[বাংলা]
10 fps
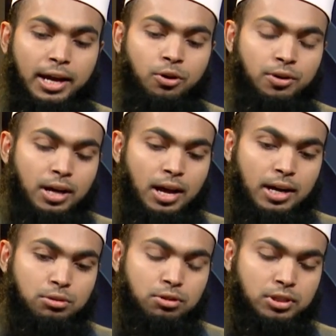এখন
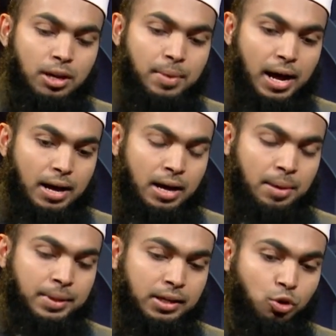রাসুল সাল্লাম
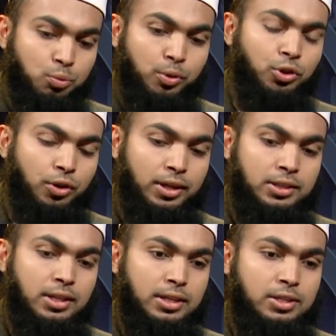আমাদেরকে উদ্বুদ্ধ
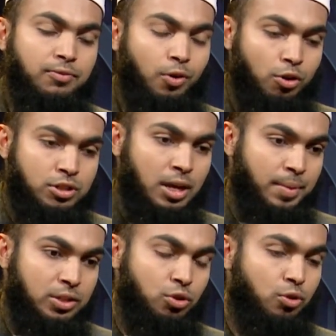করেছেন যে ফরজ
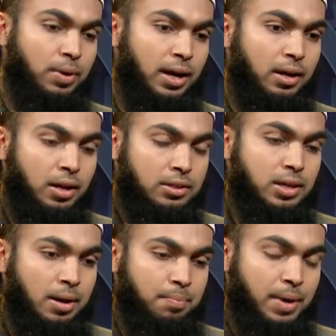নামাজগুলো বা
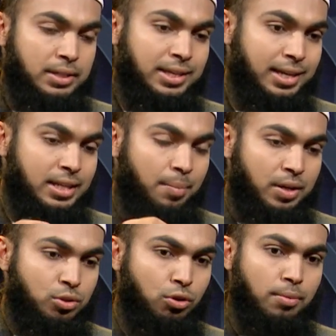যা বা যেই
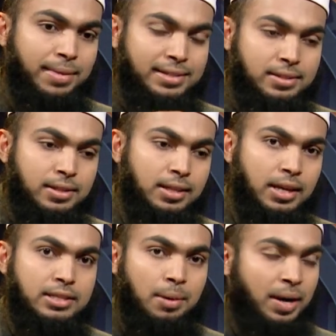নামাজগুলো
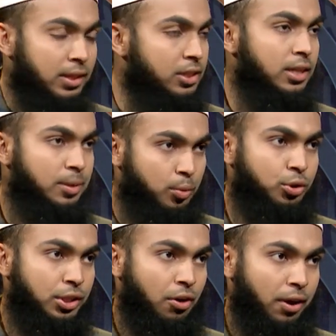মসজিদে জামাতের সাথে
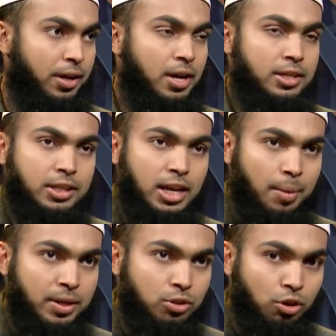পড়তে হয় সেই
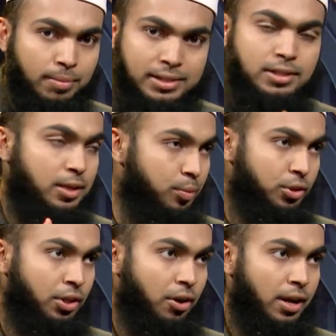নামাজগুলো মসজিদে
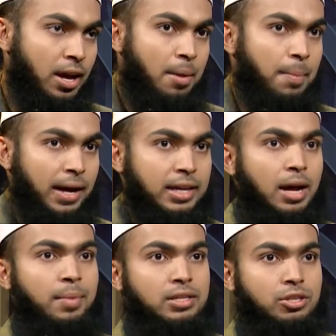পড়তে হয় বাকি
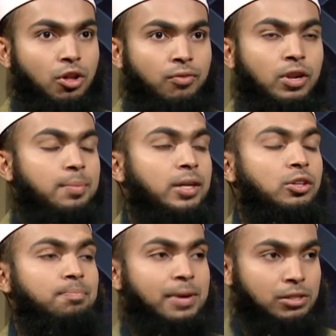নামাজ নফল
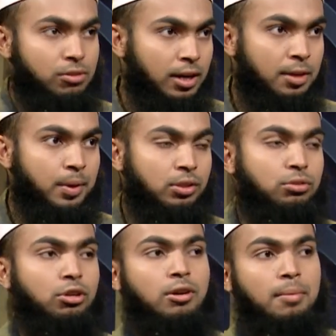ইবাদত পার্সোনাল
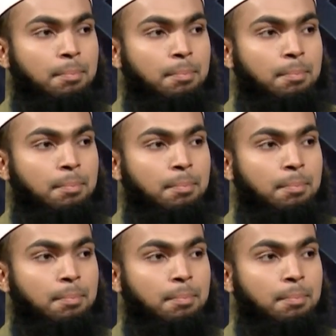ইবাদতগুলো